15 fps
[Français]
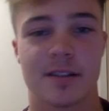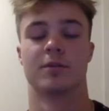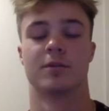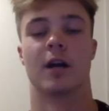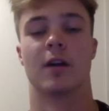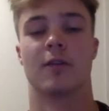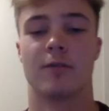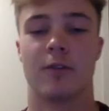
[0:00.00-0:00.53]
Dans
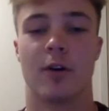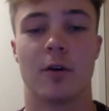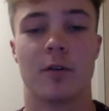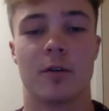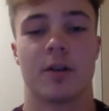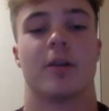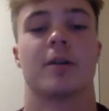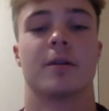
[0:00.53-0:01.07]
le fond,
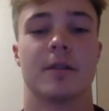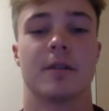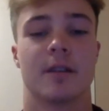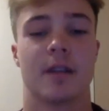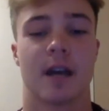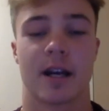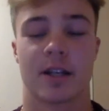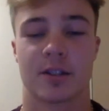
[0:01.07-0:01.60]

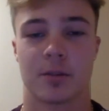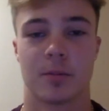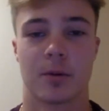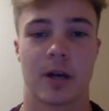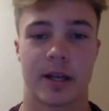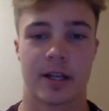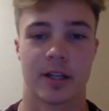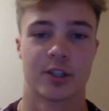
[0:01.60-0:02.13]
la raison pour
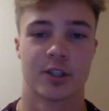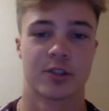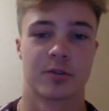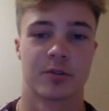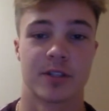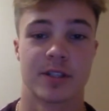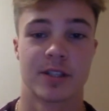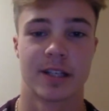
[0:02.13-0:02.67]
laquelle j'ai
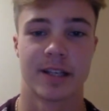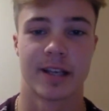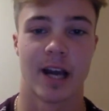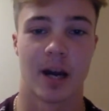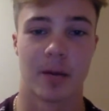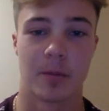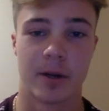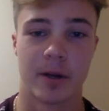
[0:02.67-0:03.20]
choisi les
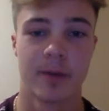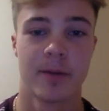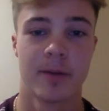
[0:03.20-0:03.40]
carabins,